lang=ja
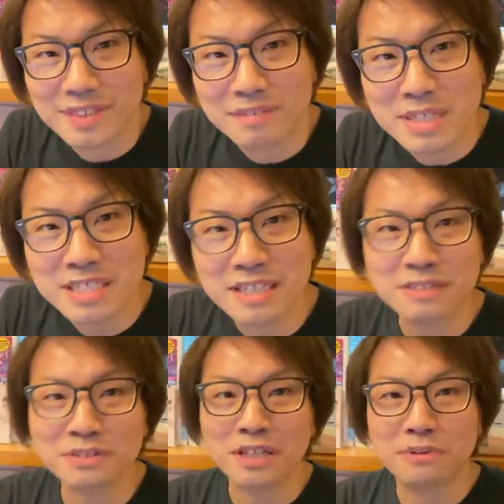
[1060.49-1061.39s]

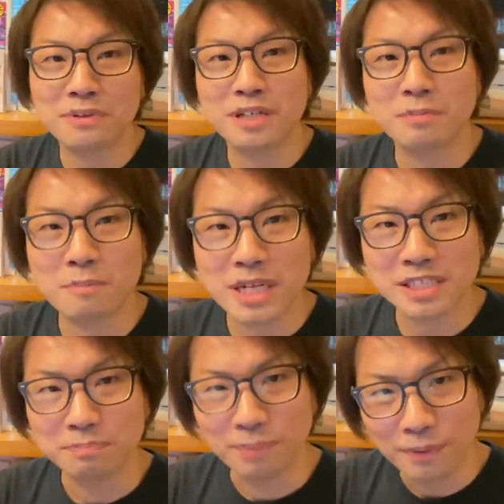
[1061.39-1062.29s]
メジャーリーグに例えるならば、ま
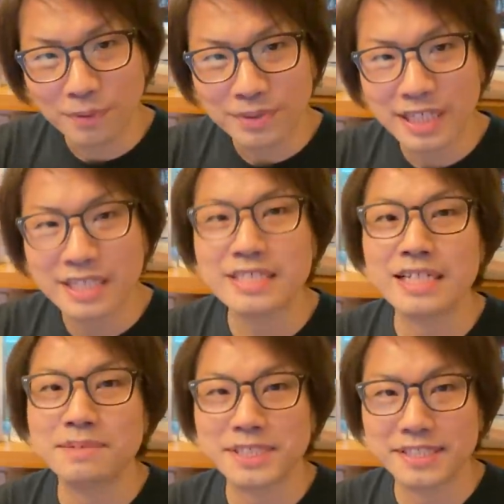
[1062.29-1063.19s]
ずボールから違
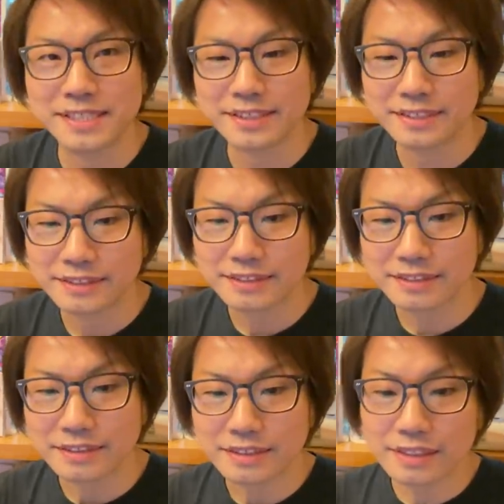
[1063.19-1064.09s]
います。
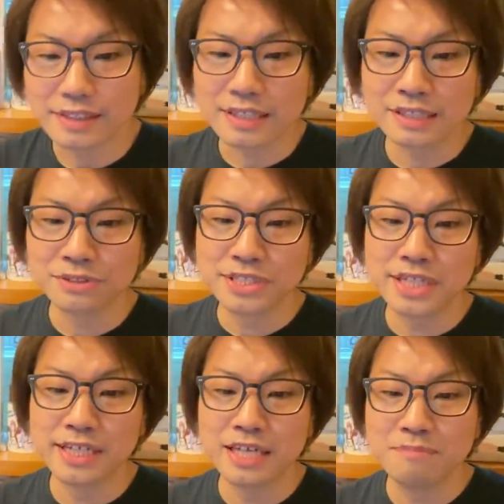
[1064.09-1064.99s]
そし
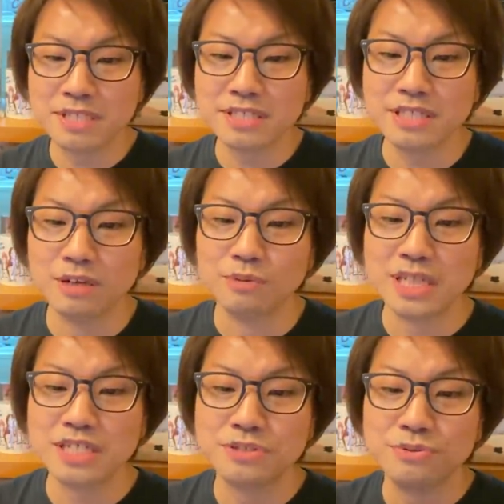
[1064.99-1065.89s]
て厳密には
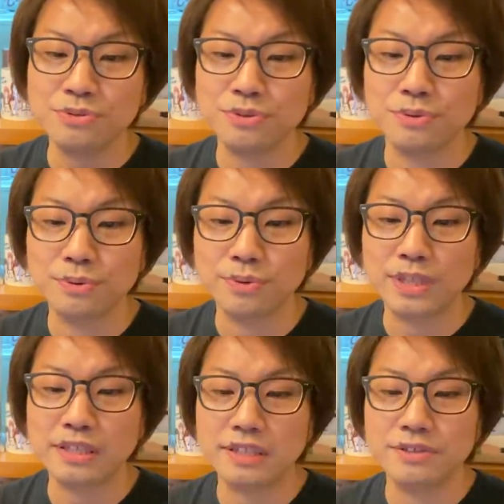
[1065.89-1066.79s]
同じ競技を
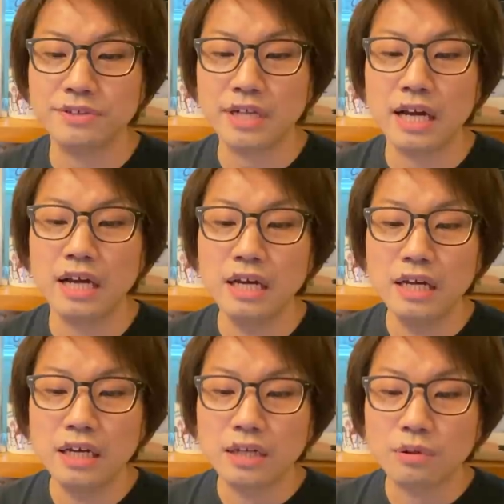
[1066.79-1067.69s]
行っているが、
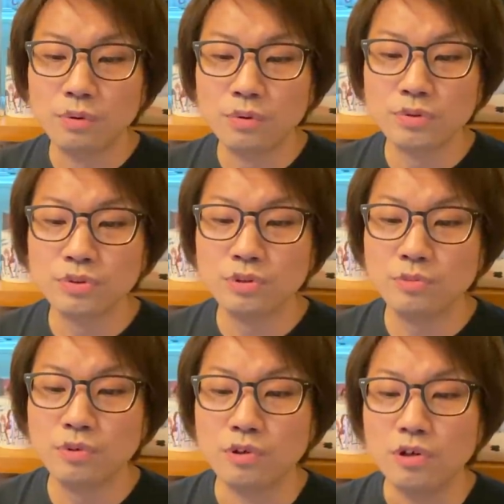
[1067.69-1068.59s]
構造
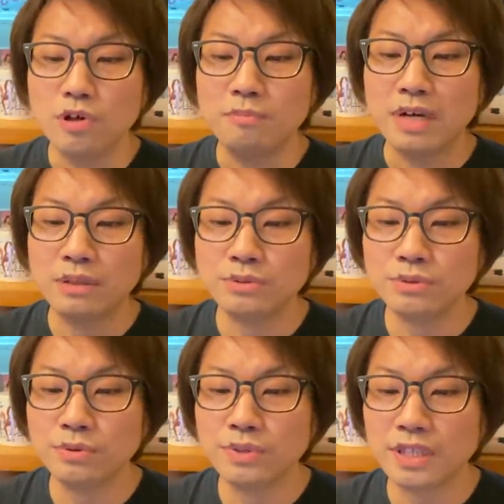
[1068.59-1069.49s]
も
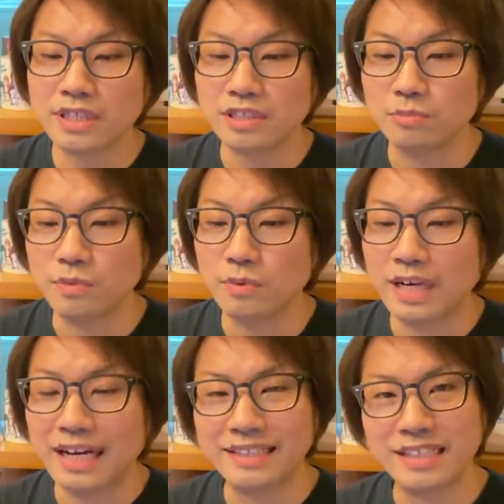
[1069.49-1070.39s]
マウンドの高さも
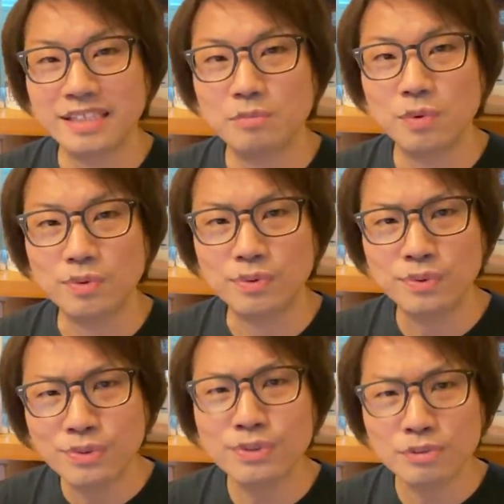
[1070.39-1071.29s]
硬さも
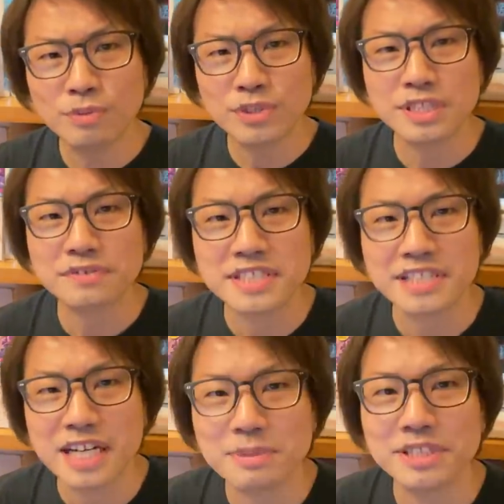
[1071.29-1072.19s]
ルールも実は
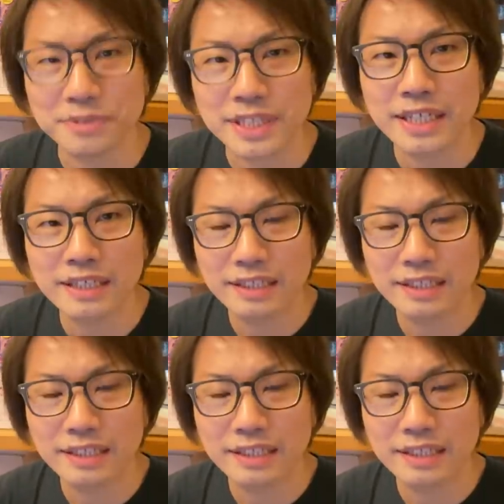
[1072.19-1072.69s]
違いますよね。